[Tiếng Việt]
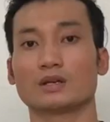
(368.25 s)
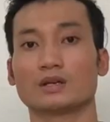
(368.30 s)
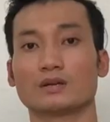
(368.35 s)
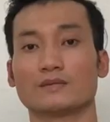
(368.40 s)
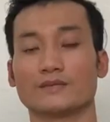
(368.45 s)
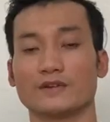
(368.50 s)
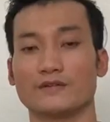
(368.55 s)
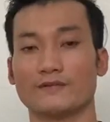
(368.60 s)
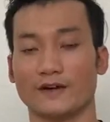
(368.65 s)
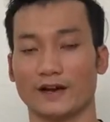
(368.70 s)

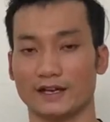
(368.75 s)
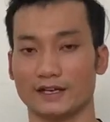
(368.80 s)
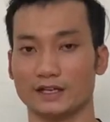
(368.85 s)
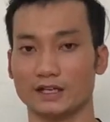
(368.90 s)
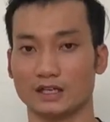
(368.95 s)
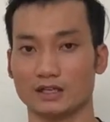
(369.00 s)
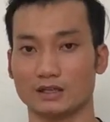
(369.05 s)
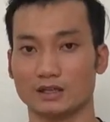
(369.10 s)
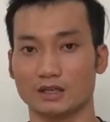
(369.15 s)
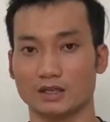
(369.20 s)
vì vậy
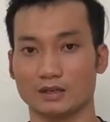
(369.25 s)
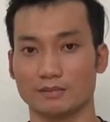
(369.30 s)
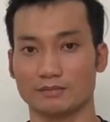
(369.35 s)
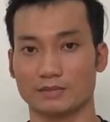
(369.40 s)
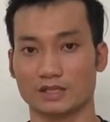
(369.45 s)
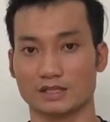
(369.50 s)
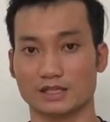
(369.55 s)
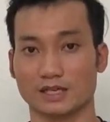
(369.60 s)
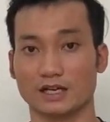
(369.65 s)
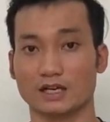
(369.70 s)
nên
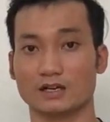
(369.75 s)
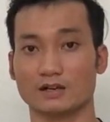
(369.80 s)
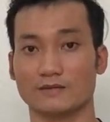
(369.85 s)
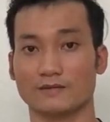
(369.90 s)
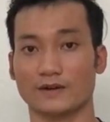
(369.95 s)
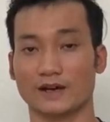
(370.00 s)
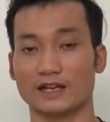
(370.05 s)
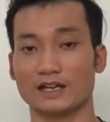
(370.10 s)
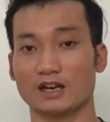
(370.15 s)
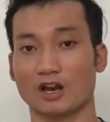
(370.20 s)
mình sẽ cần
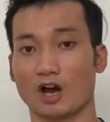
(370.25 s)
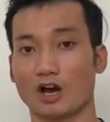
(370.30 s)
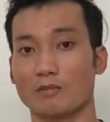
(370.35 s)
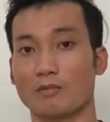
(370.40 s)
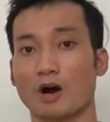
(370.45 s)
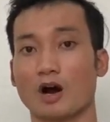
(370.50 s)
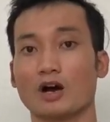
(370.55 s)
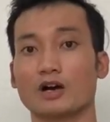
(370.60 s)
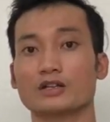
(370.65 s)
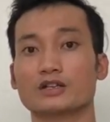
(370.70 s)
phải loại
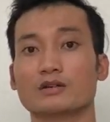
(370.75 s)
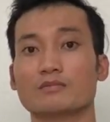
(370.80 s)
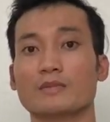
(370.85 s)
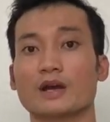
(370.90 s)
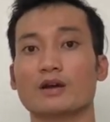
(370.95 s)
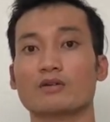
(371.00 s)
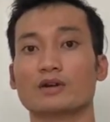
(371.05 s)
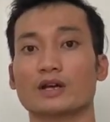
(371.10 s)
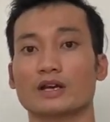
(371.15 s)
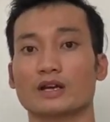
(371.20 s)
bỏ chất
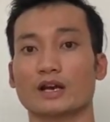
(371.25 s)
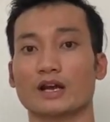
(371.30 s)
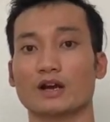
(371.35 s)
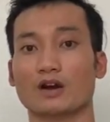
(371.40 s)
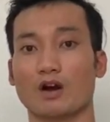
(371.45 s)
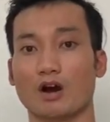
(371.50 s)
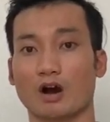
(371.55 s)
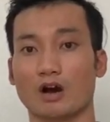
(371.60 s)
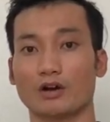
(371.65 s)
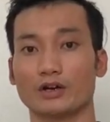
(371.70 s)
béo này ra
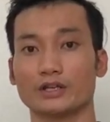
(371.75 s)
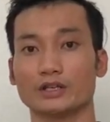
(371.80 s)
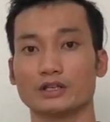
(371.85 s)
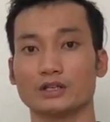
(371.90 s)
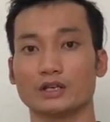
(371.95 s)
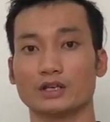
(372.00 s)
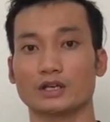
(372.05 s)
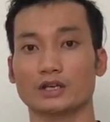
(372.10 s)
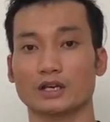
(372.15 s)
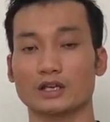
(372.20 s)
khỏi
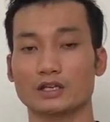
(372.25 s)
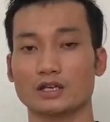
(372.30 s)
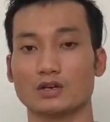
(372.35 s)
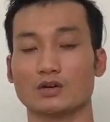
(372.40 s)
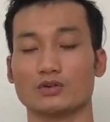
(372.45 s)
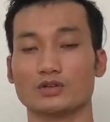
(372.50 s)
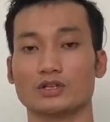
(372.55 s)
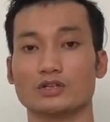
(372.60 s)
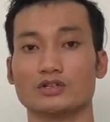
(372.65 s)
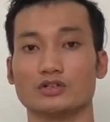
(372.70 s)
cái chế độ
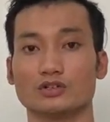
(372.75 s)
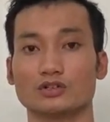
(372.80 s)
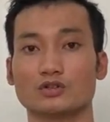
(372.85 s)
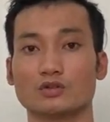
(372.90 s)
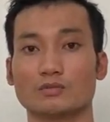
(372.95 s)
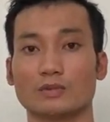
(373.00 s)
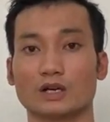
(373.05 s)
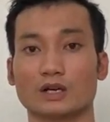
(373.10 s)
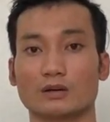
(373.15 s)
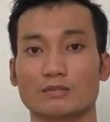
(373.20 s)
dinh dưỡng của
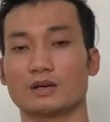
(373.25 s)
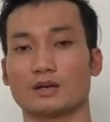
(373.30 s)
mình